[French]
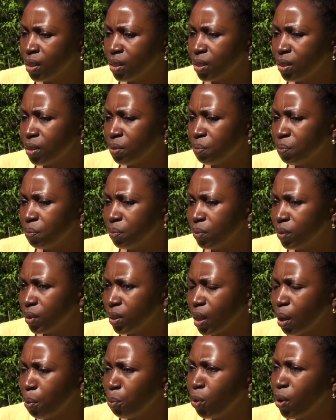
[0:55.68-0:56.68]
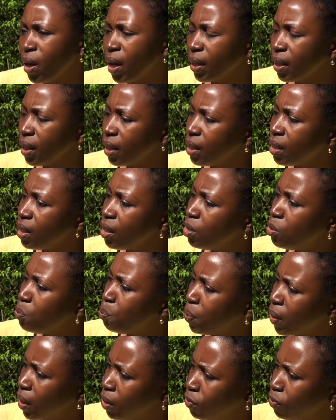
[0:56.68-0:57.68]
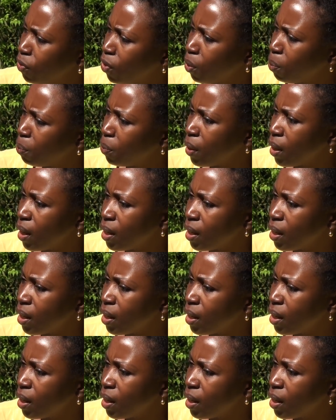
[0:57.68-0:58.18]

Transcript: euh, Jambo a créé une plateforme